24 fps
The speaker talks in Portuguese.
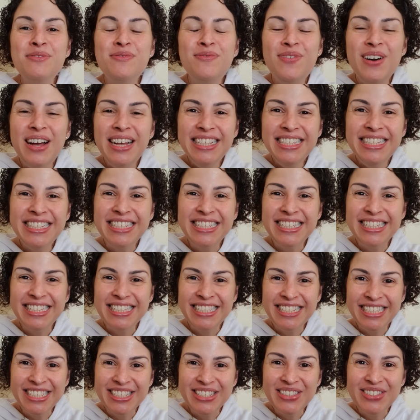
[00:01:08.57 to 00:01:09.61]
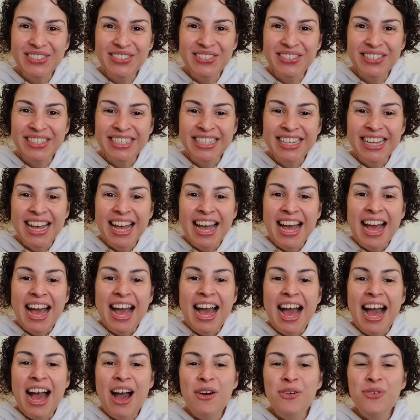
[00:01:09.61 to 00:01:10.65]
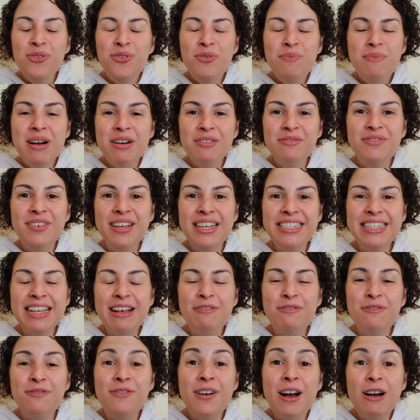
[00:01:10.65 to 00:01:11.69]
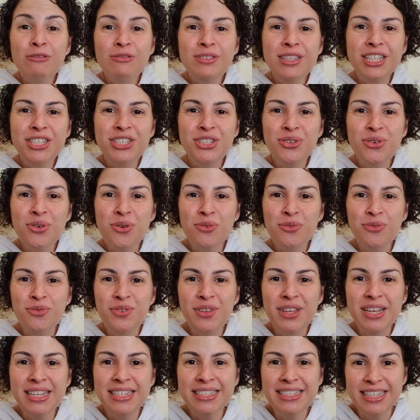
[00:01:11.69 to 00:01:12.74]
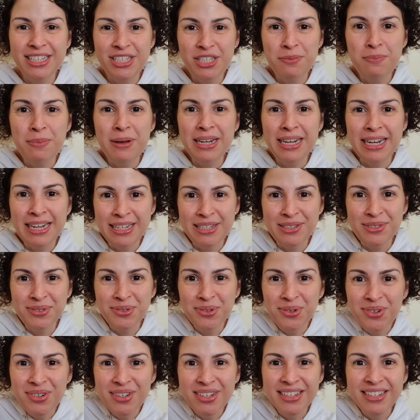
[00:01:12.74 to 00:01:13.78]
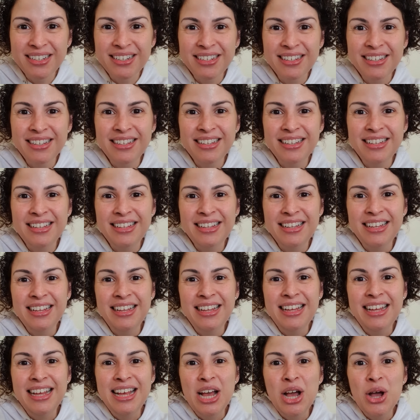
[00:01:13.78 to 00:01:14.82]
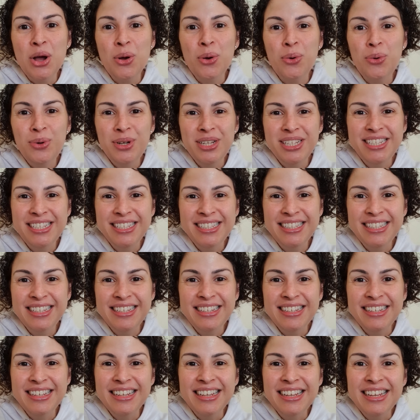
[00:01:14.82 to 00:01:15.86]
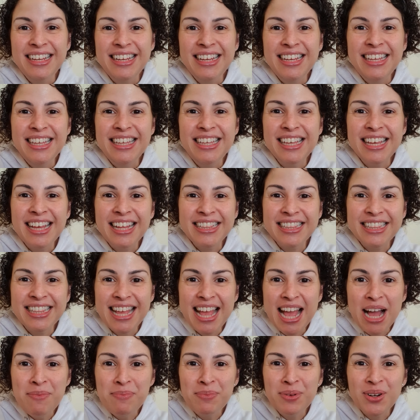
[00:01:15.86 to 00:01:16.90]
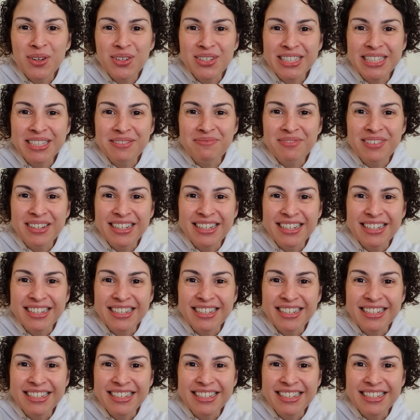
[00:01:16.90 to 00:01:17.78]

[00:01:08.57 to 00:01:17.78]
Faz sentido? Alguma vez a falta de confiança te paralisou? Cuide-se e até a próxima!